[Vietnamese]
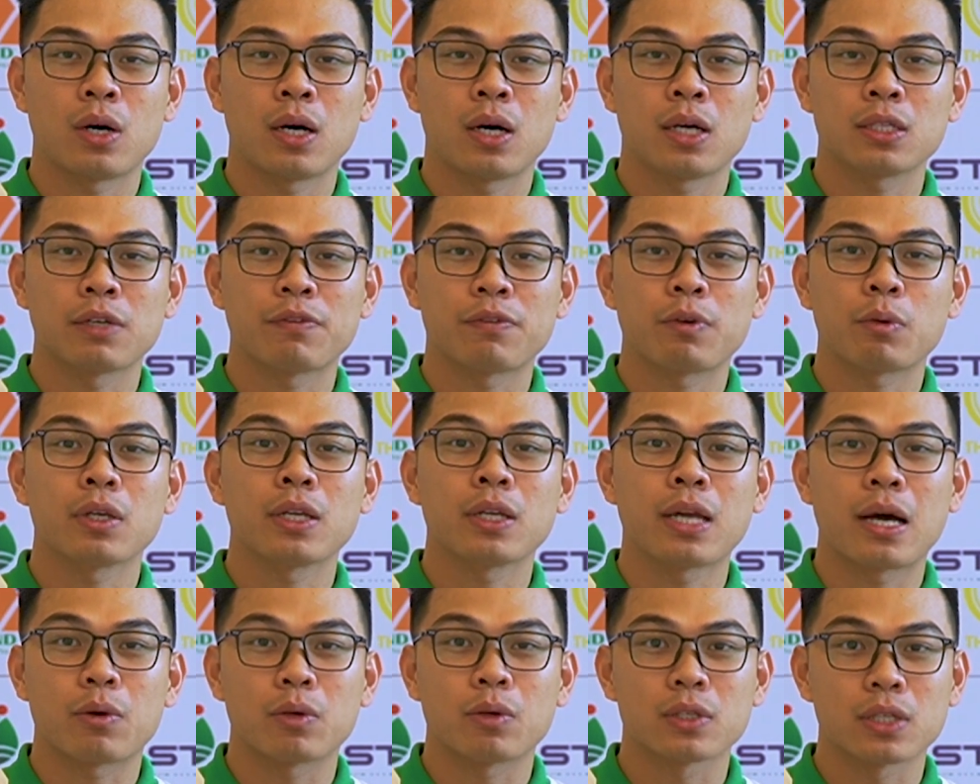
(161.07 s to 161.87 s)
khóa giải phóng
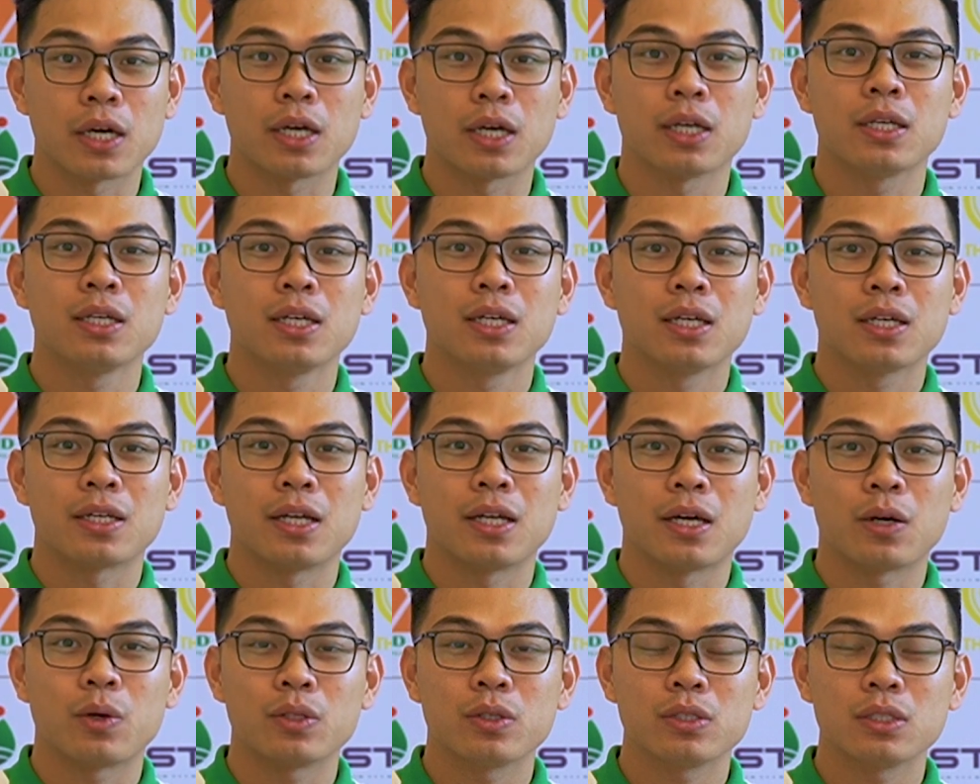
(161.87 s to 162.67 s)
lãnh đạo của thầy
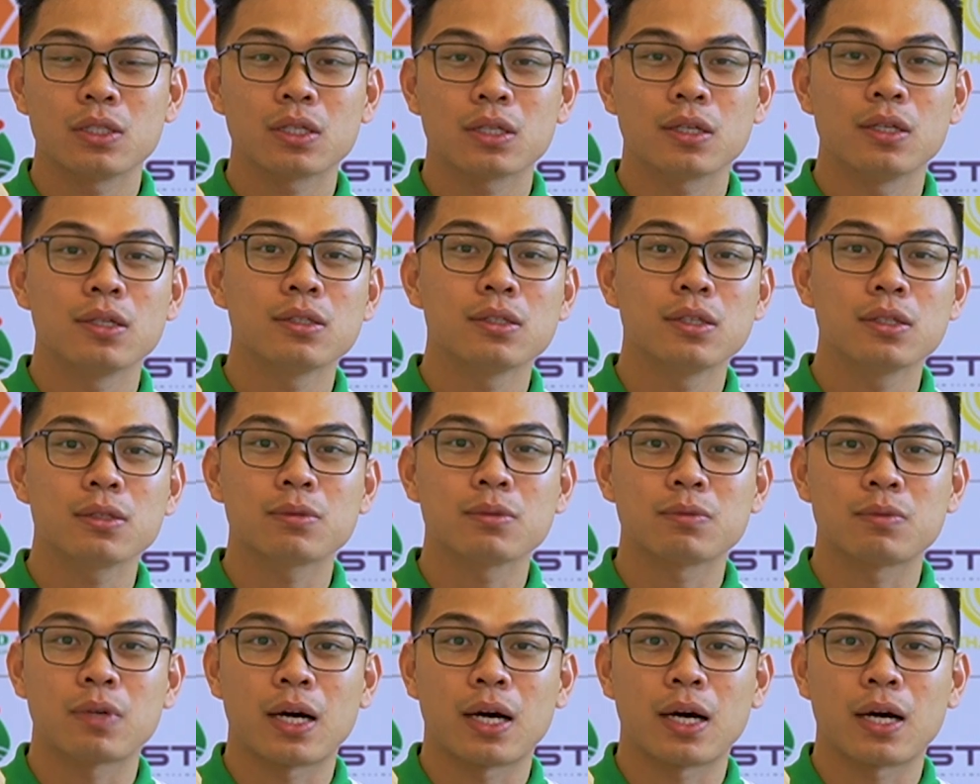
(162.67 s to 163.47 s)
để có những kiến thức
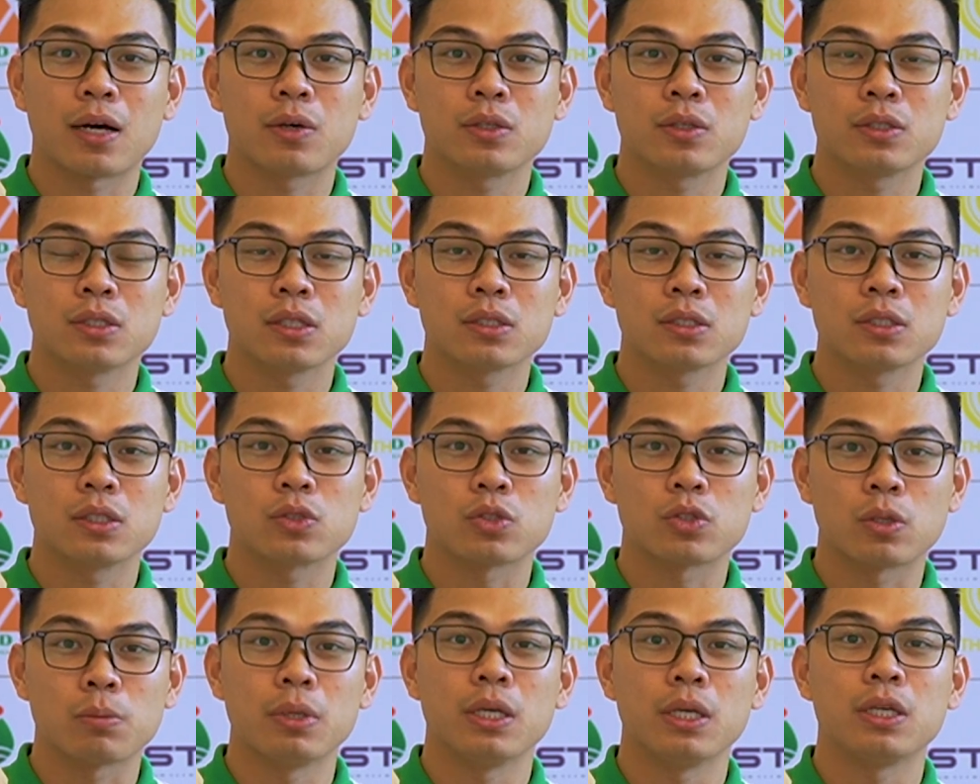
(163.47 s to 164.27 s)
và có những
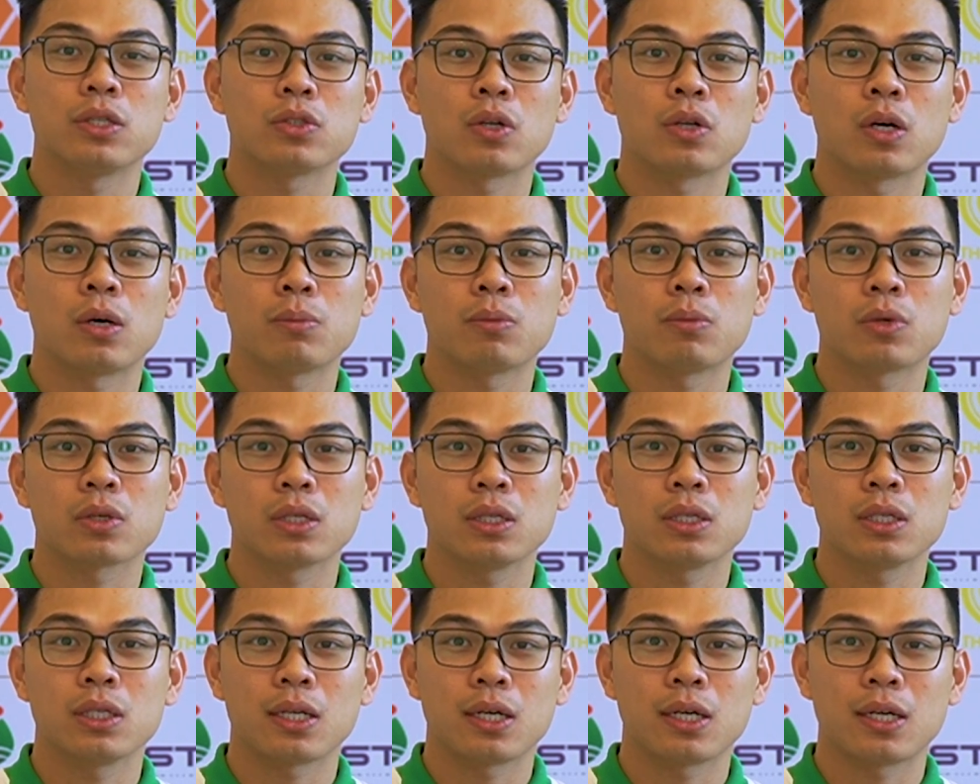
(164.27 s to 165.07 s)
sự chuẩn bị cho một
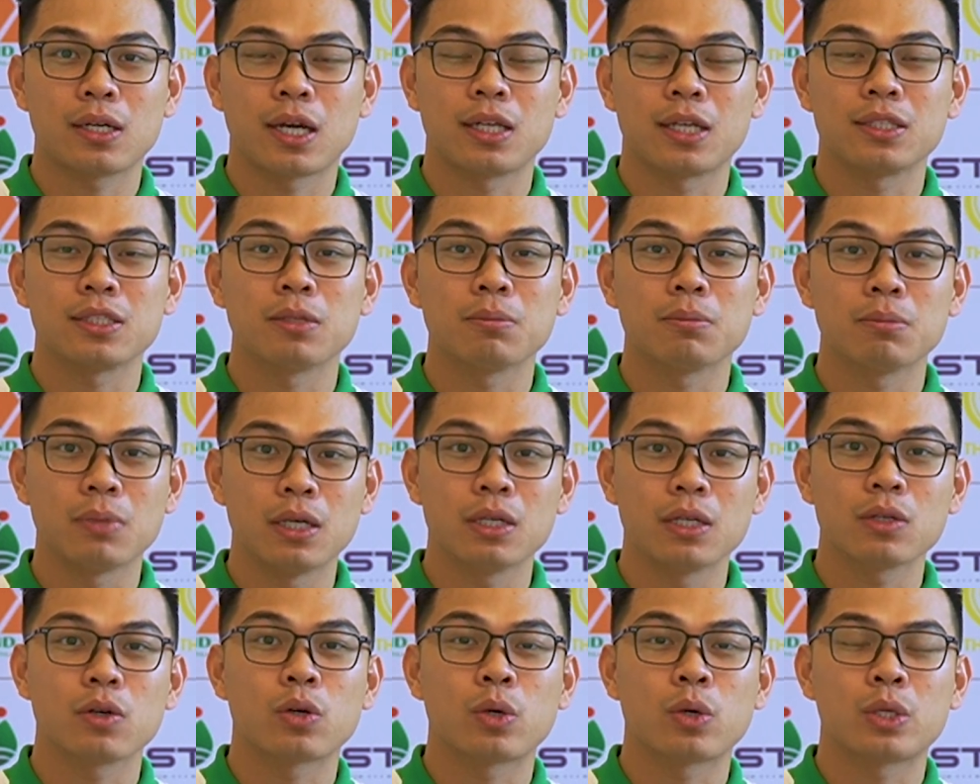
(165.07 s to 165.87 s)
cái à, hành trình
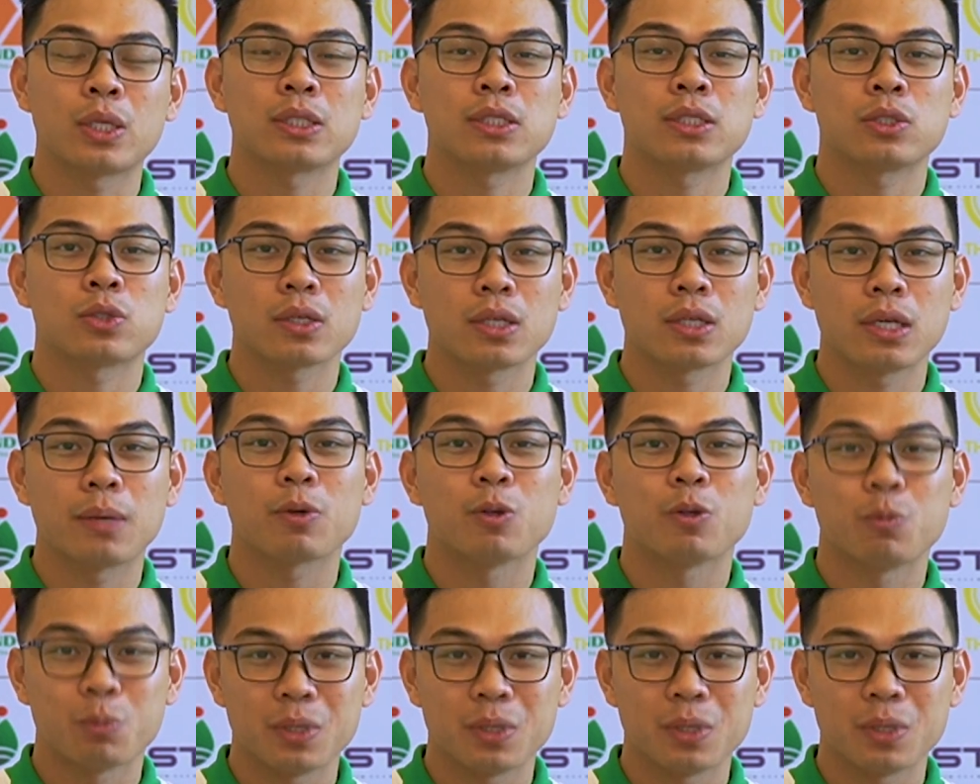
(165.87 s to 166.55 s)
mới của doanh nghiệp của